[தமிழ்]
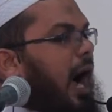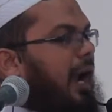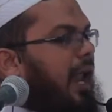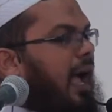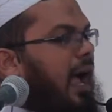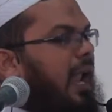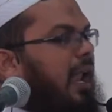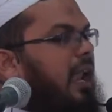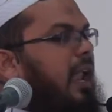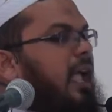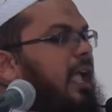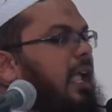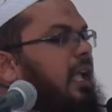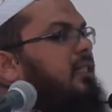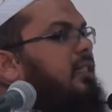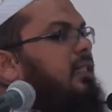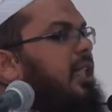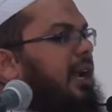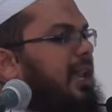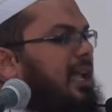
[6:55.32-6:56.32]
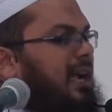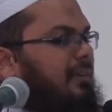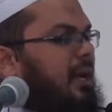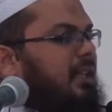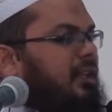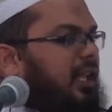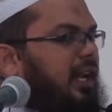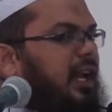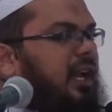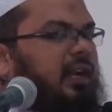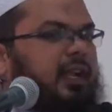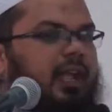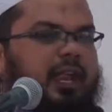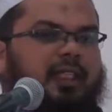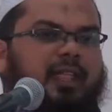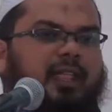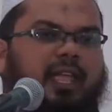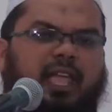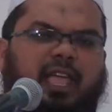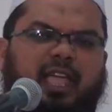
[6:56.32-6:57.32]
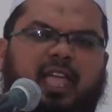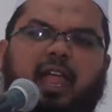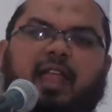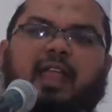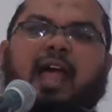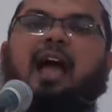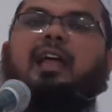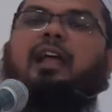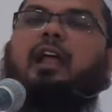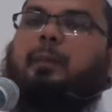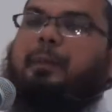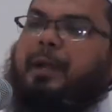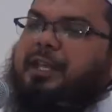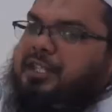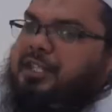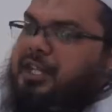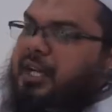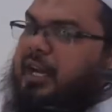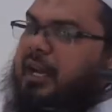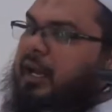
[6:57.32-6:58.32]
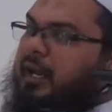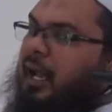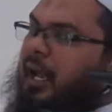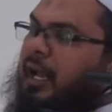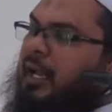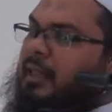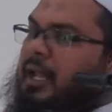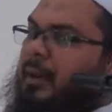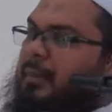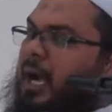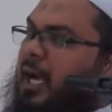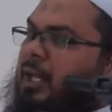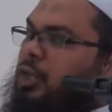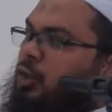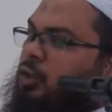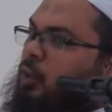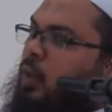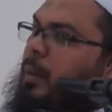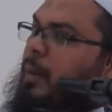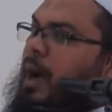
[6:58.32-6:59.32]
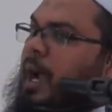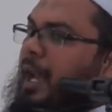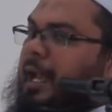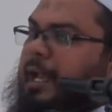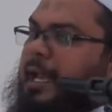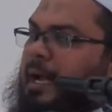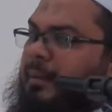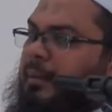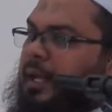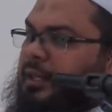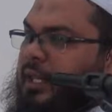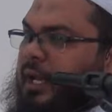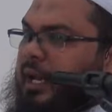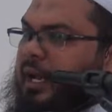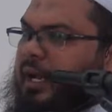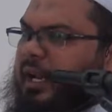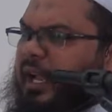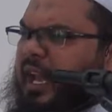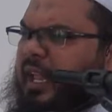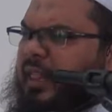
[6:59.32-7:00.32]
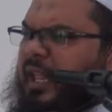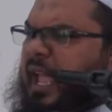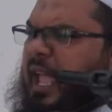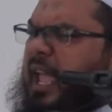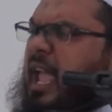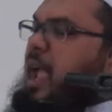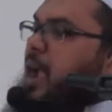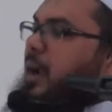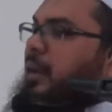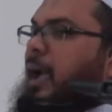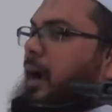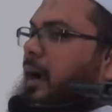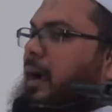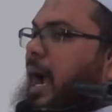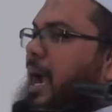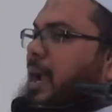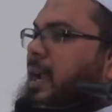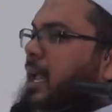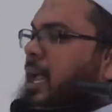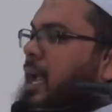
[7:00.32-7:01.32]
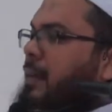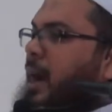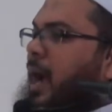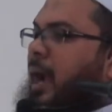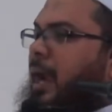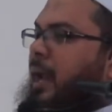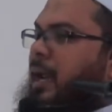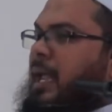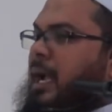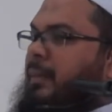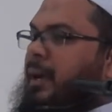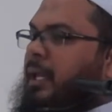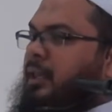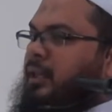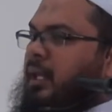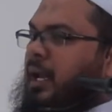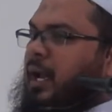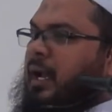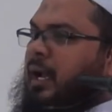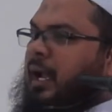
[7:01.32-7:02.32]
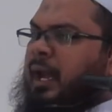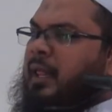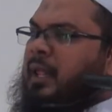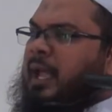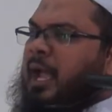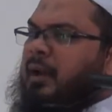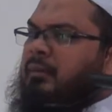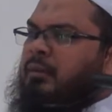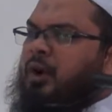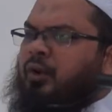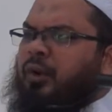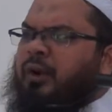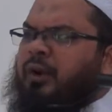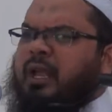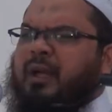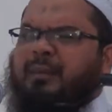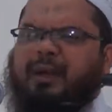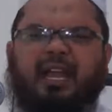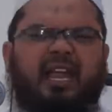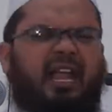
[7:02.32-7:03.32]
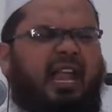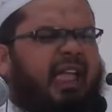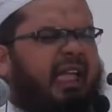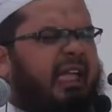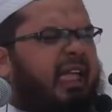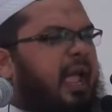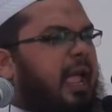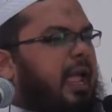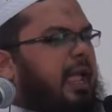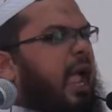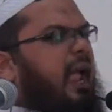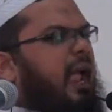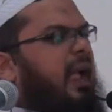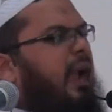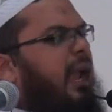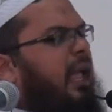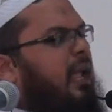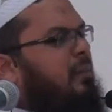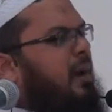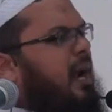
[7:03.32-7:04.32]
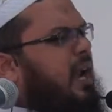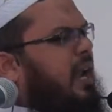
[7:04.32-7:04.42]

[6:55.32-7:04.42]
ஆனால் இந்த நியமத்திருக்கிறது நாங்கள் பெற்றிருக்கிற இந்த மகத்துவமான நியமத்திருக்கிறது இந்த கண்ணியமான நியமத்திருக்கிறது அன்புக்குரியவர்களே எங்களை